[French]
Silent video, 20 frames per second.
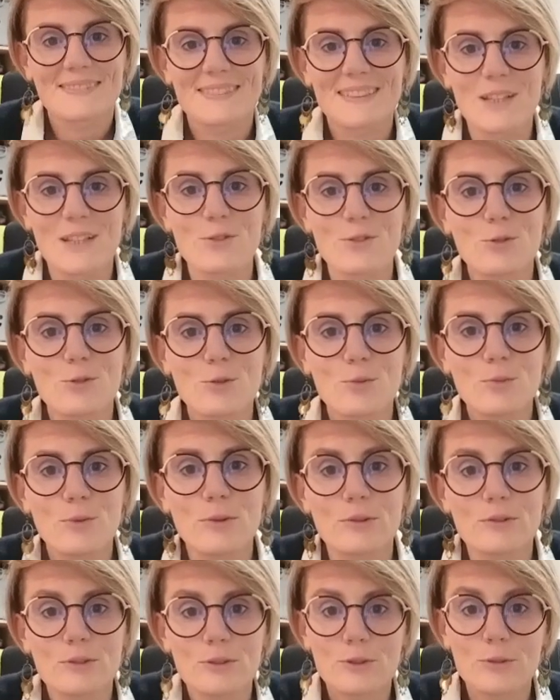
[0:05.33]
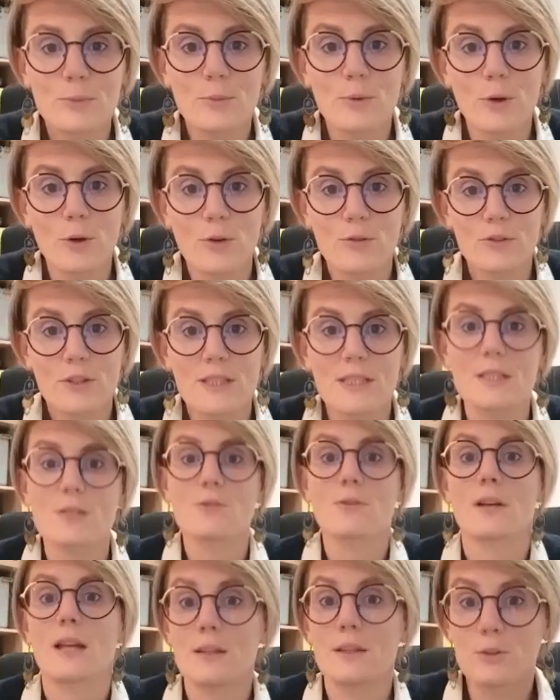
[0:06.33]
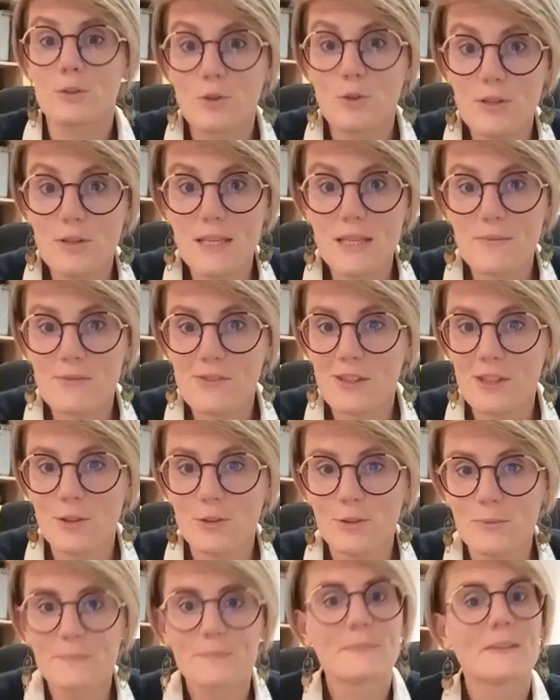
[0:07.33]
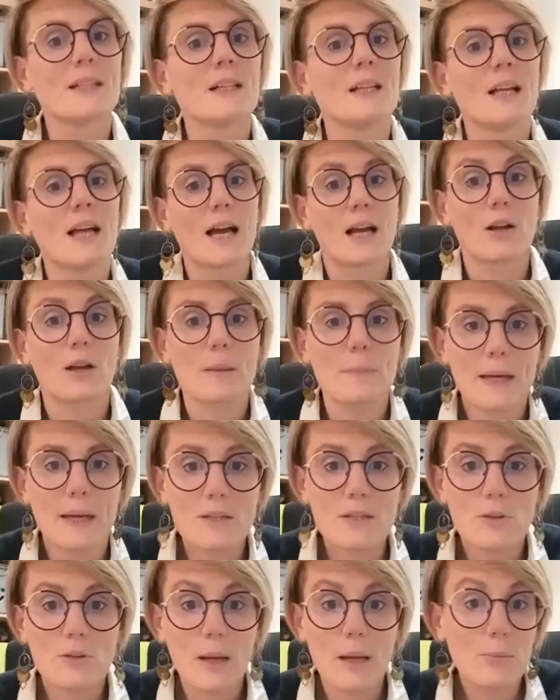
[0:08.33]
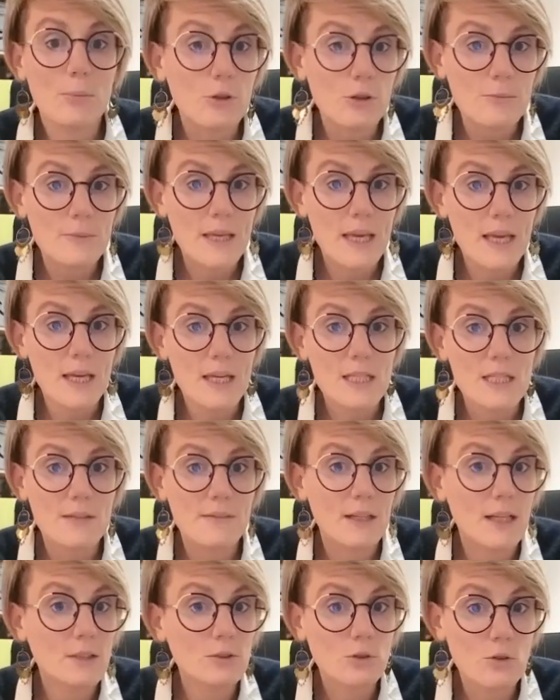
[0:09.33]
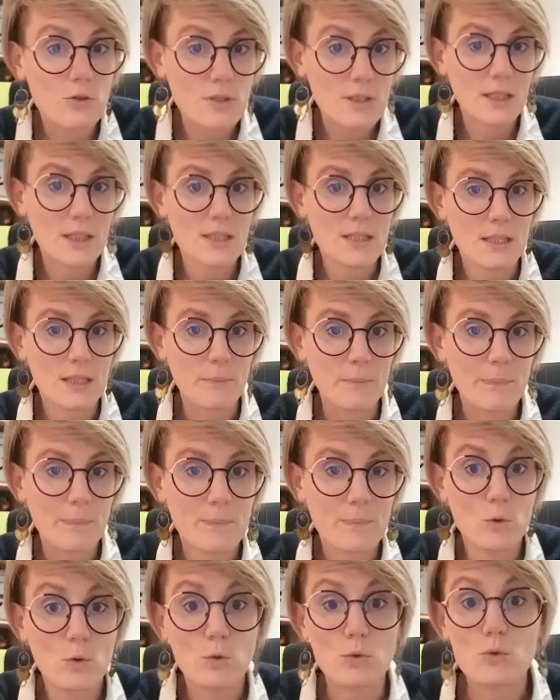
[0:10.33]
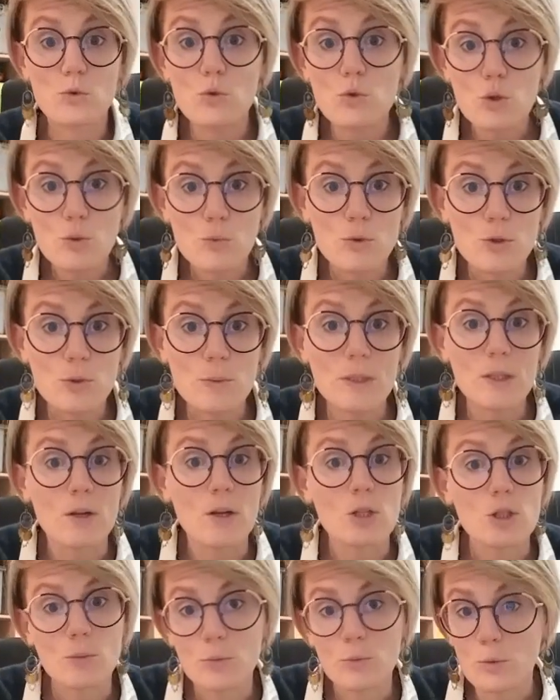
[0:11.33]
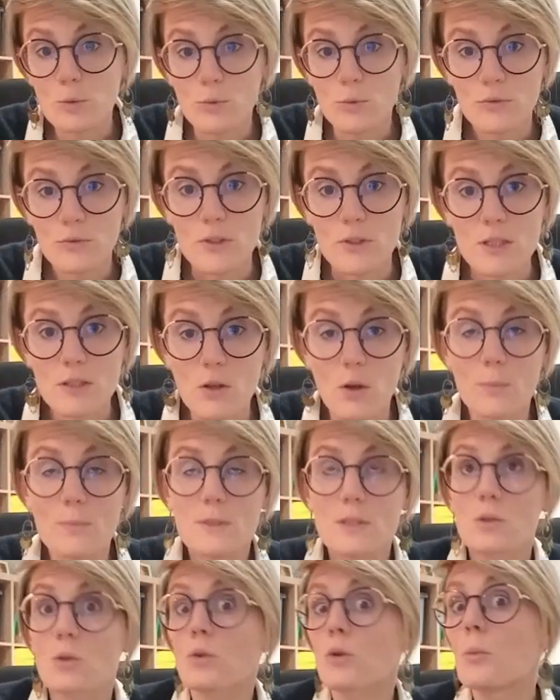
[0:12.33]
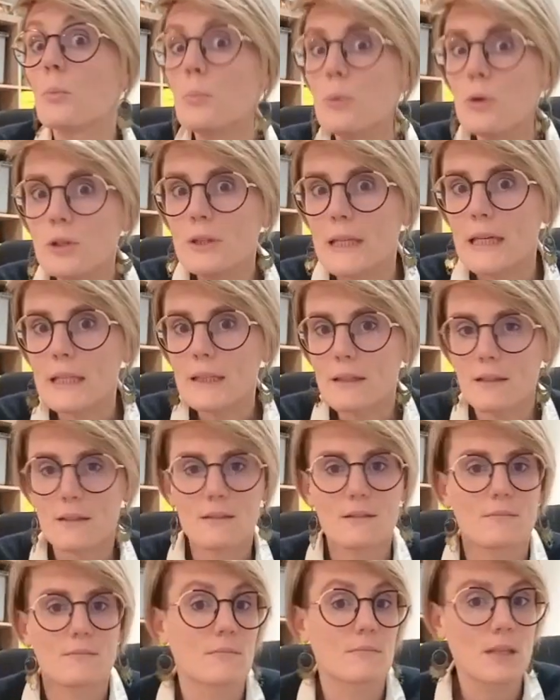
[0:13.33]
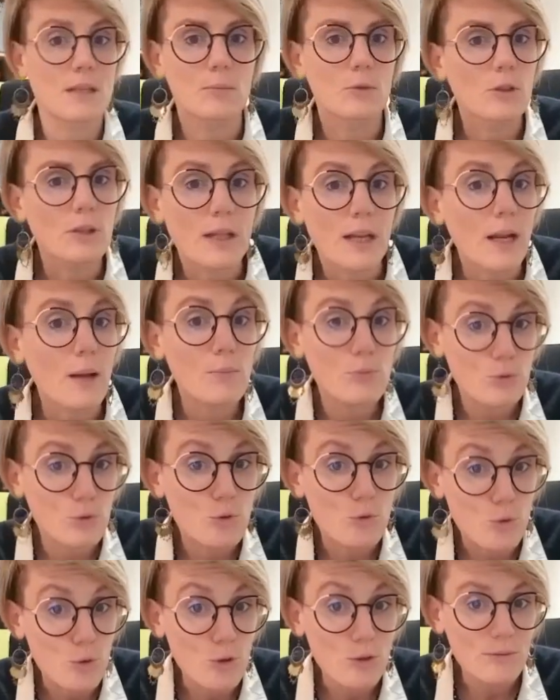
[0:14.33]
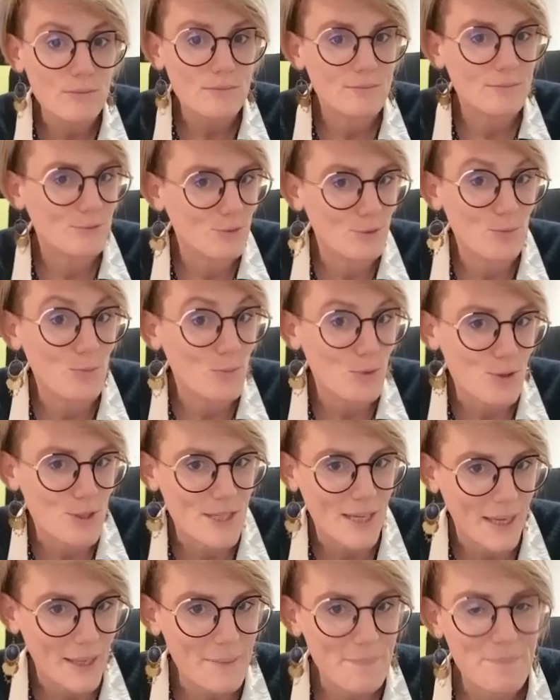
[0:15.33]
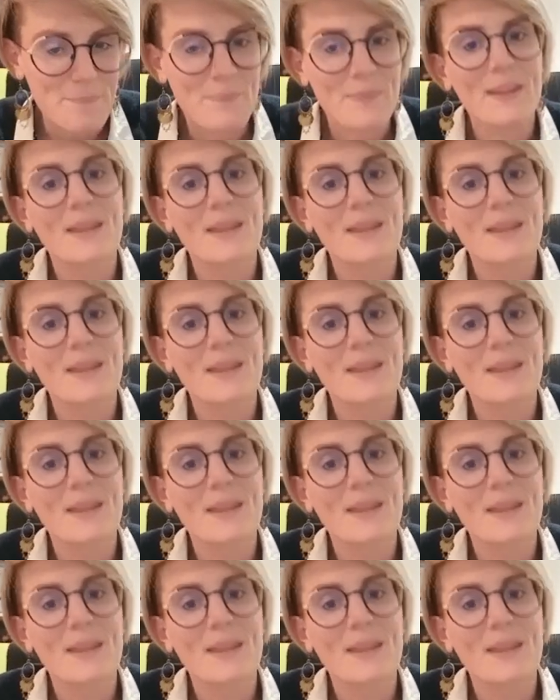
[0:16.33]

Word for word: Salut tout le monde, me revoici sur la deuxième vidéo. Alors il paraît que sur la première, j'avais l'air trop stressée. Donc du coup, je me suis mise dans la chambre de mon fils en me disant que peut-être ça me donnerait l'air plus cool, vous me direz.